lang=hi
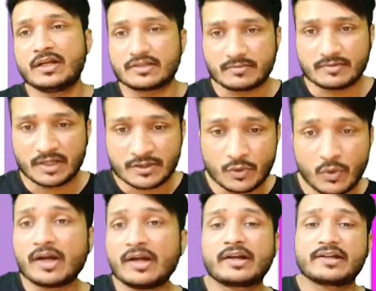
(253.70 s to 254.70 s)
समझा जो
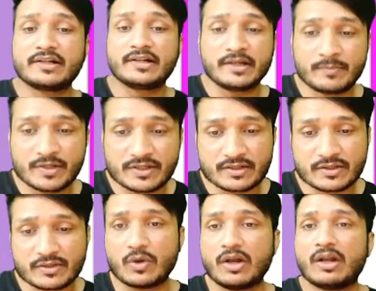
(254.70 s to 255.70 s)
कंट्रीज इंडियन
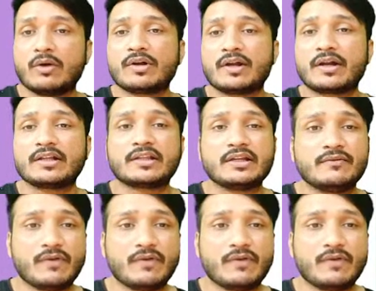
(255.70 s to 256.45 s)
बिजनेसेस को अलाउ कर रही थी